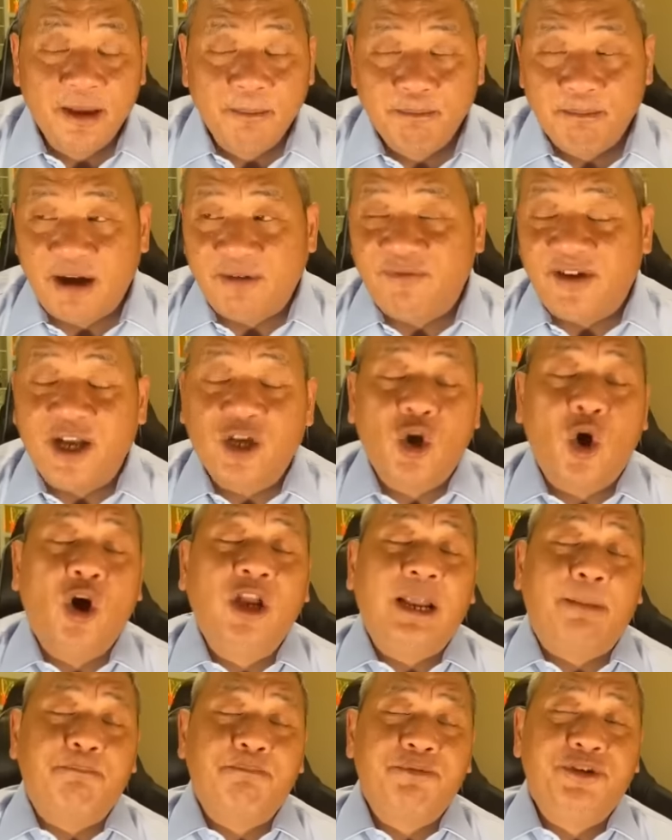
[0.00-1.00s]
mà phải
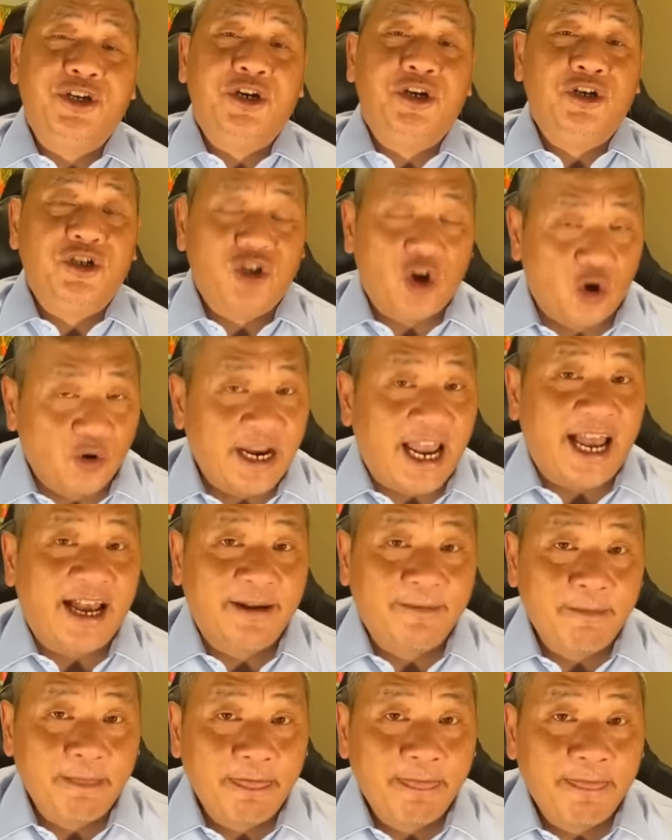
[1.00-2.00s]
có lập trường rõ ràng
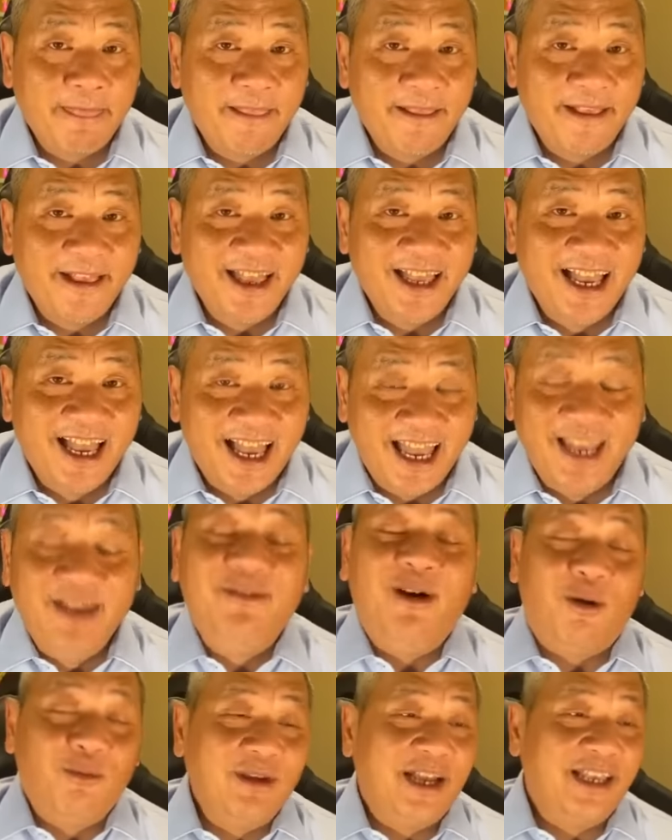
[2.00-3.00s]
hy
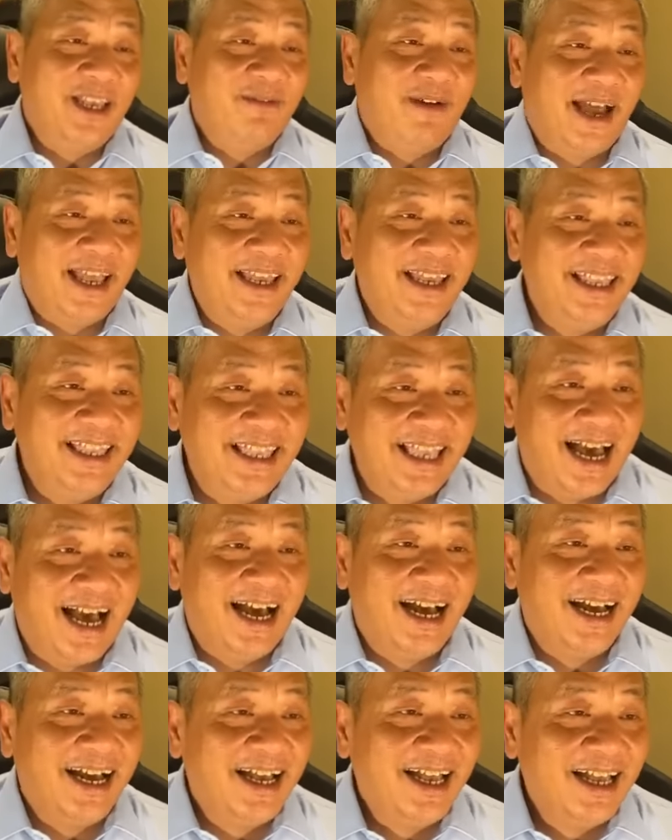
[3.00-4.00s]
vọng là như vậy
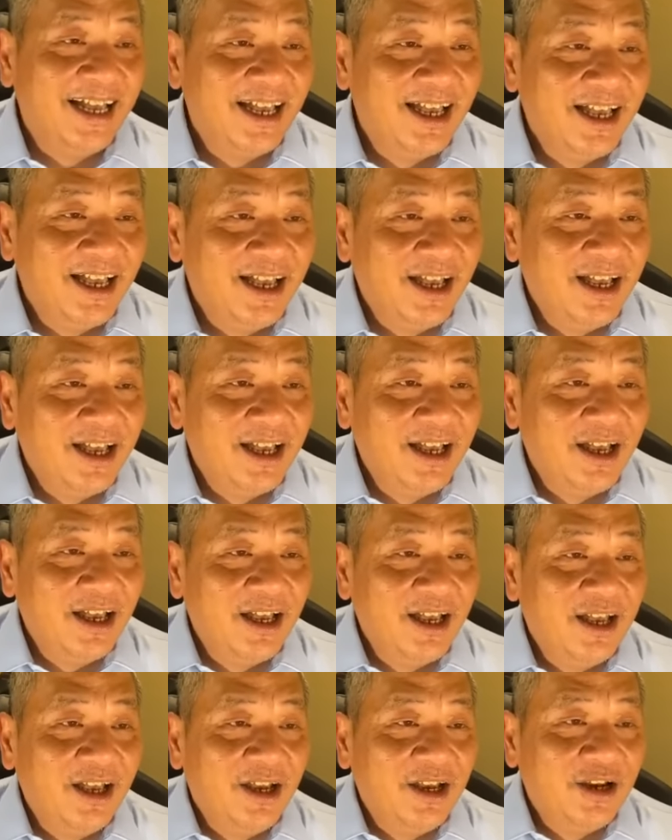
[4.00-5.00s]
nha
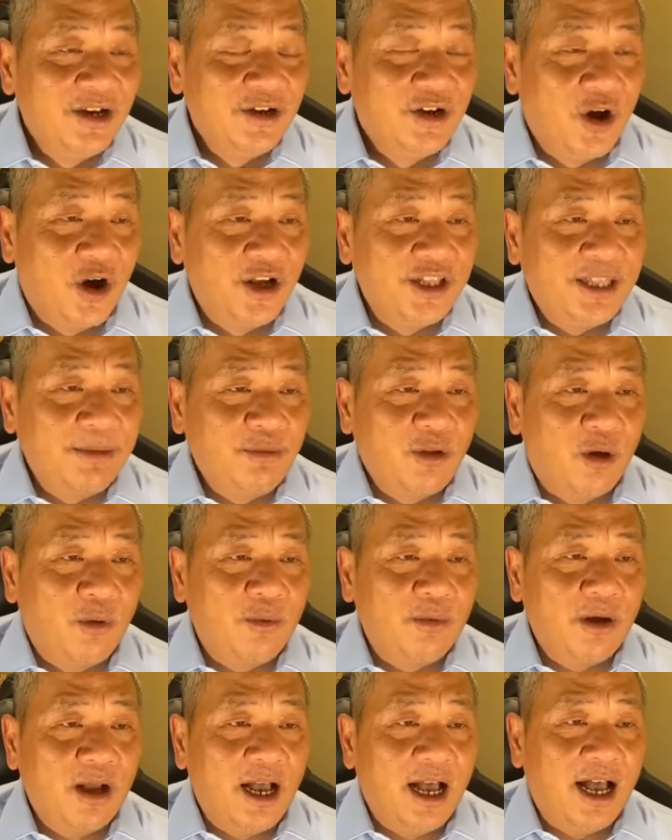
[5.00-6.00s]
rồi tiếp
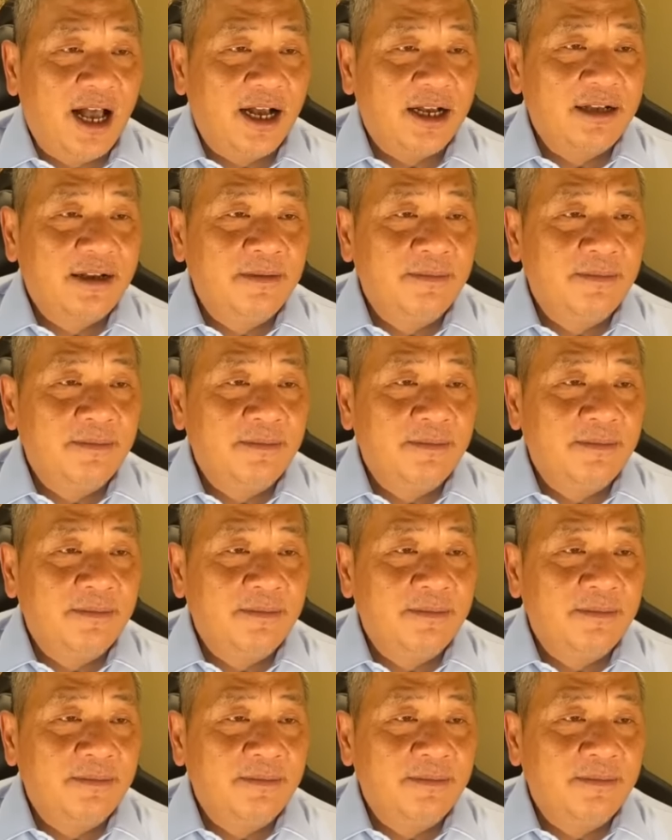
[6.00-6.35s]
tục à,